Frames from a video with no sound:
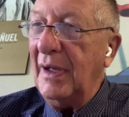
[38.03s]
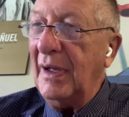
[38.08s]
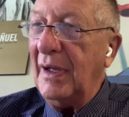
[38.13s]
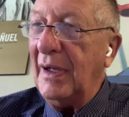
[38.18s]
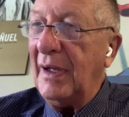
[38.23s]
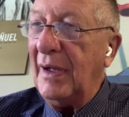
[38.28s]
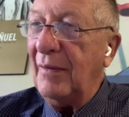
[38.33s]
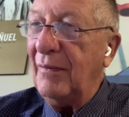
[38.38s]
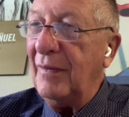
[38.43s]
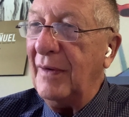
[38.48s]

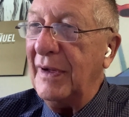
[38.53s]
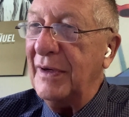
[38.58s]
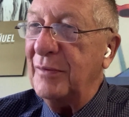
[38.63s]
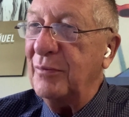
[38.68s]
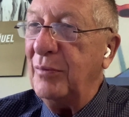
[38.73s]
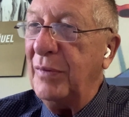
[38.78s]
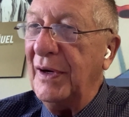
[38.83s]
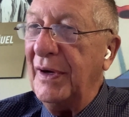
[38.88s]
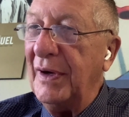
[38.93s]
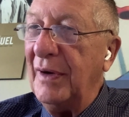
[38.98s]
а ваш
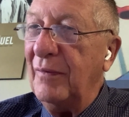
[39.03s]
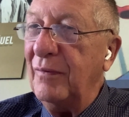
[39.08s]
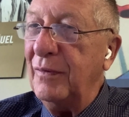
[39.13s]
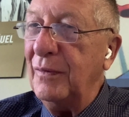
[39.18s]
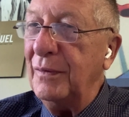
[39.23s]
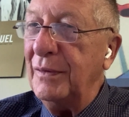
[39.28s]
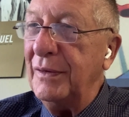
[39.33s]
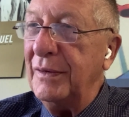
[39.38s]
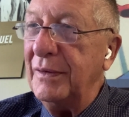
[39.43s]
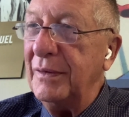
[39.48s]

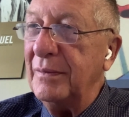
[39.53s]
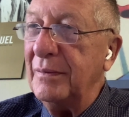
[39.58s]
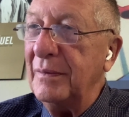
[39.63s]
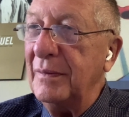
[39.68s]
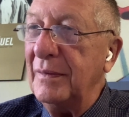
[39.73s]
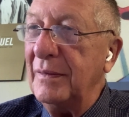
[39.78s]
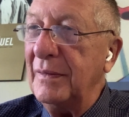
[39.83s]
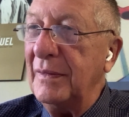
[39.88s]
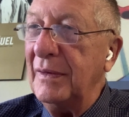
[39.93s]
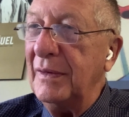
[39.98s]
Боровой
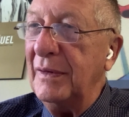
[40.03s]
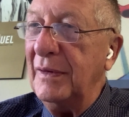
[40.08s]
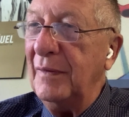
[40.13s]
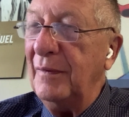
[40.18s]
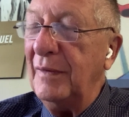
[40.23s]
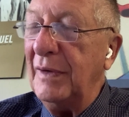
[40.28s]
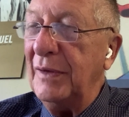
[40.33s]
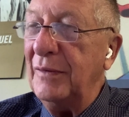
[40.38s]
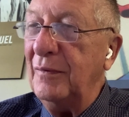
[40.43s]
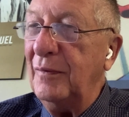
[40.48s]

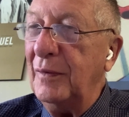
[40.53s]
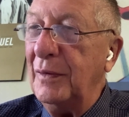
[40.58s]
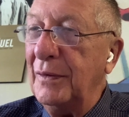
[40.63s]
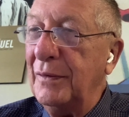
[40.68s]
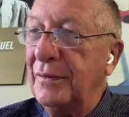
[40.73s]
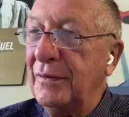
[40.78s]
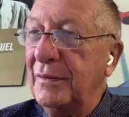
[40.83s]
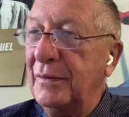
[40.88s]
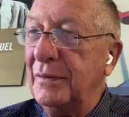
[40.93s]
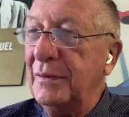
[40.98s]

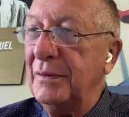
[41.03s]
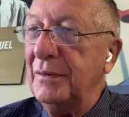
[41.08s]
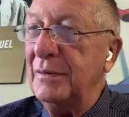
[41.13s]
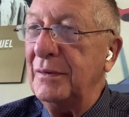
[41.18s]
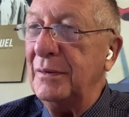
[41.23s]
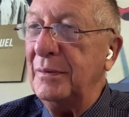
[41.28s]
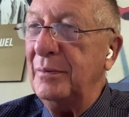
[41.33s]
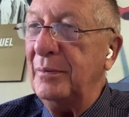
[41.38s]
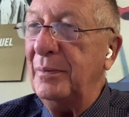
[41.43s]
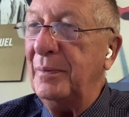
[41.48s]

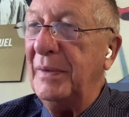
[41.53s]
Новодворскую